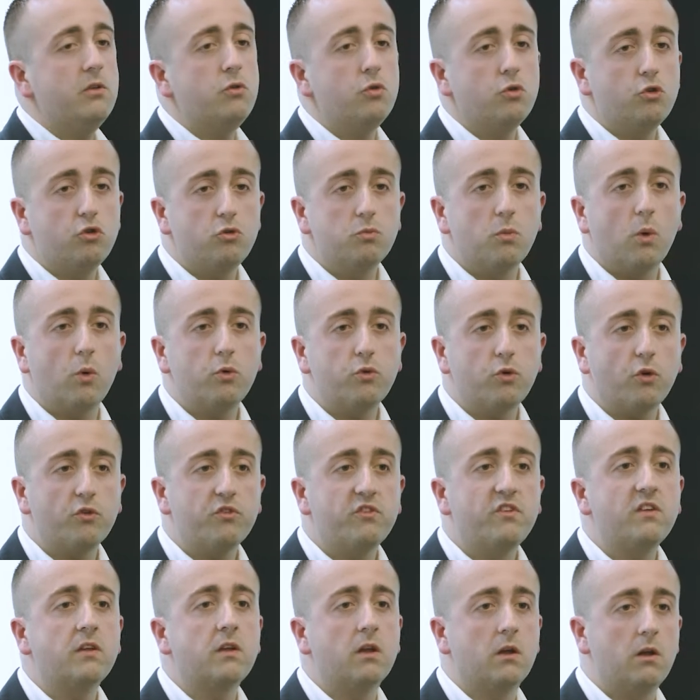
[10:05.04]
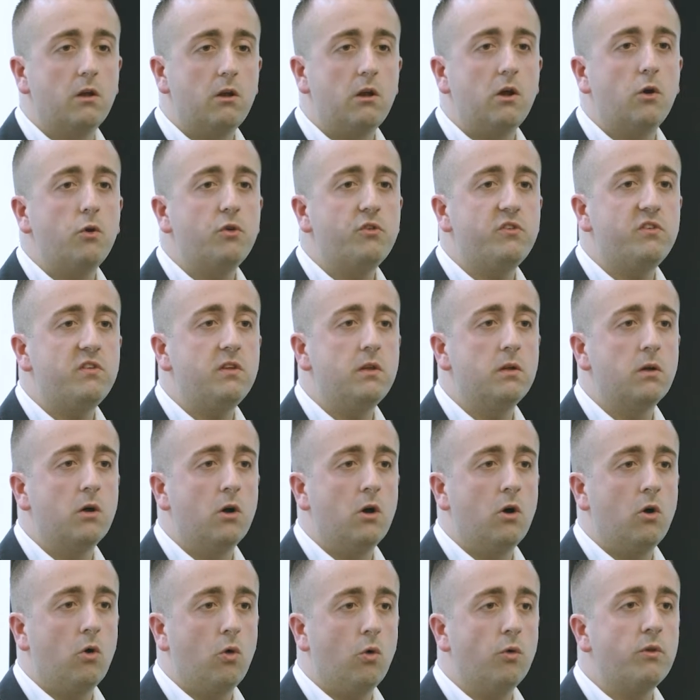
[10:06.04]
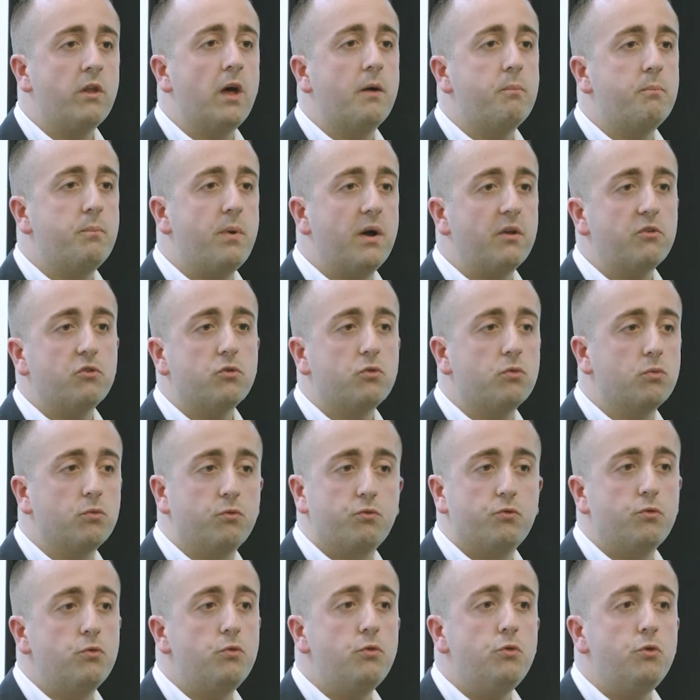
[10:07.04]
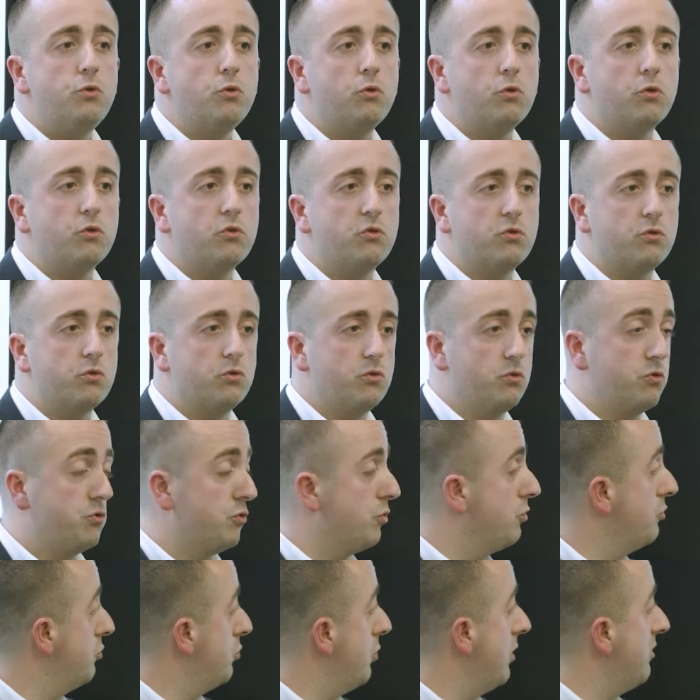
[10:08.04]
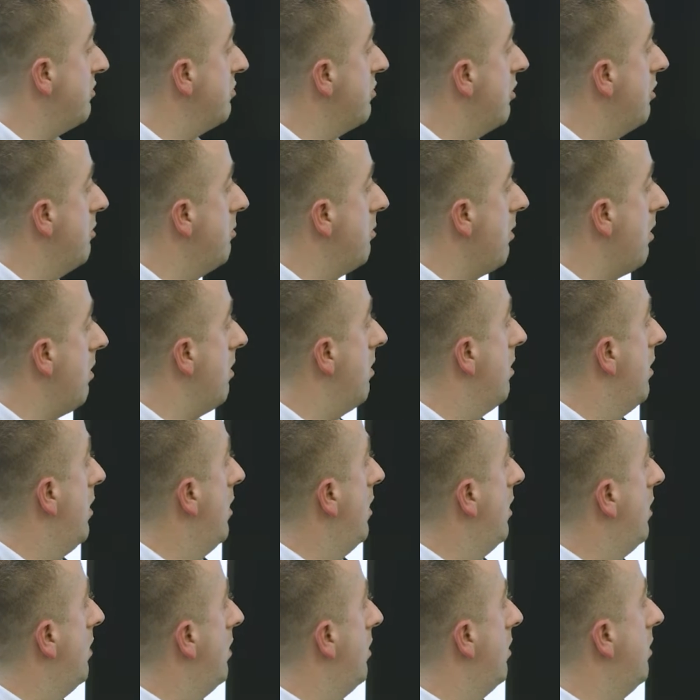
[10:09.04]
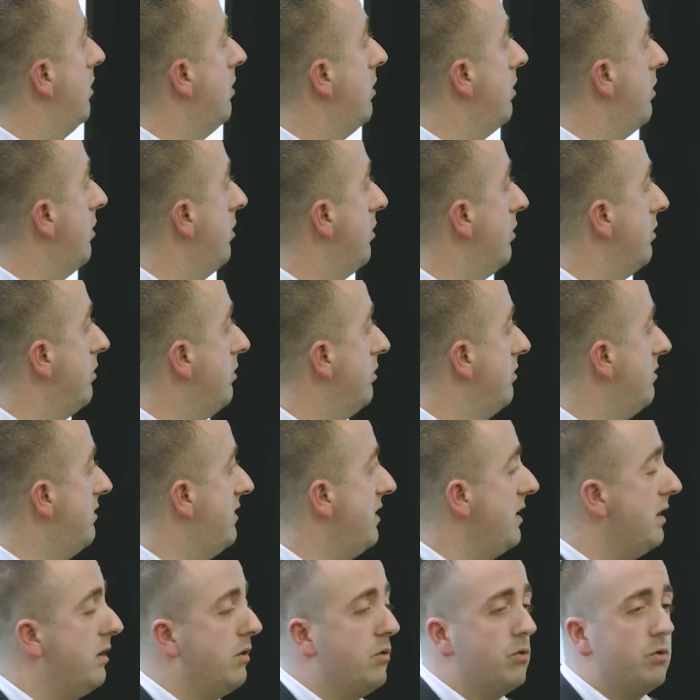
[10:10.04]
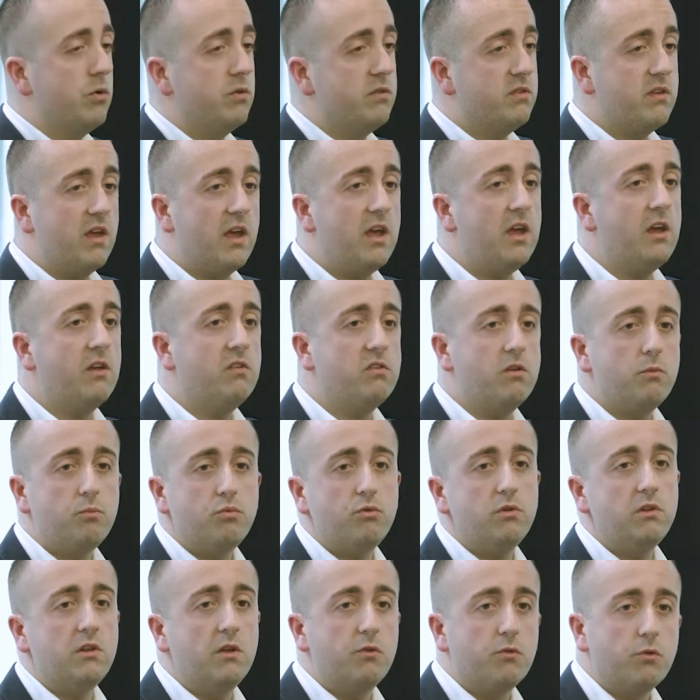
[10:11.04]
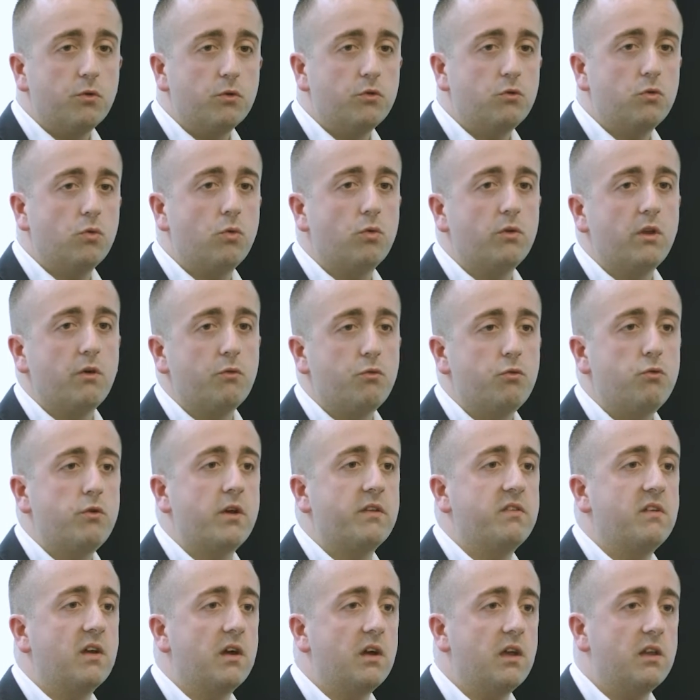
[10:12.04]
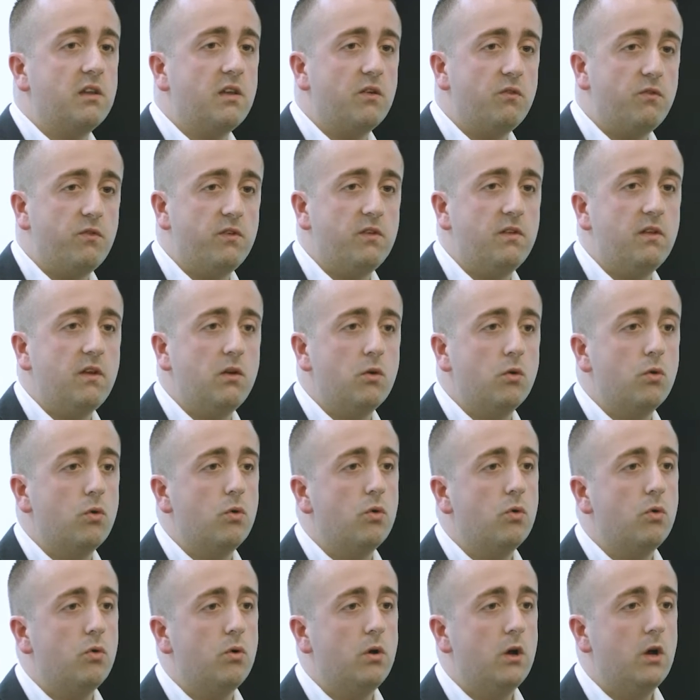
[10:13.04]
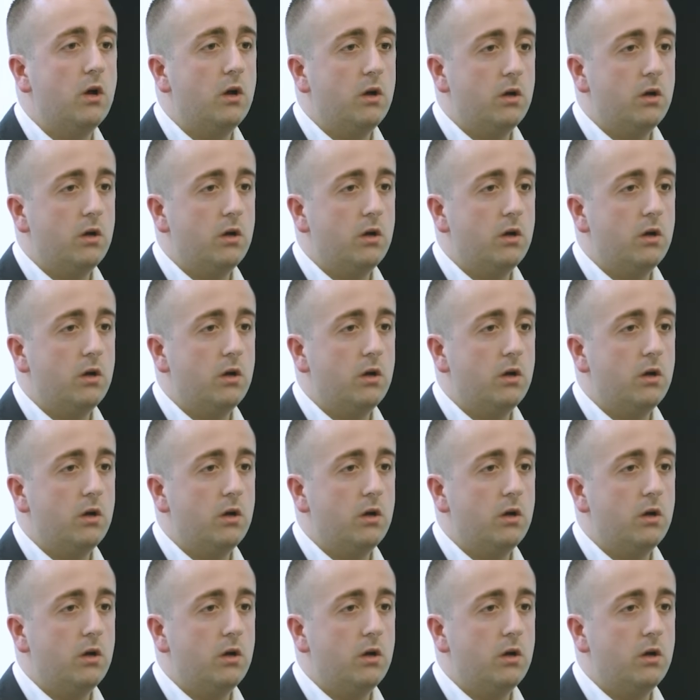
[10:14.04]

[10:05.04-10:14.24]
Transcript: des documents authentiques. Là aussi, on n'a pas voulu que ce soit seulement euh, des textes et puis des photos, on a voulu intégrer des vidéos,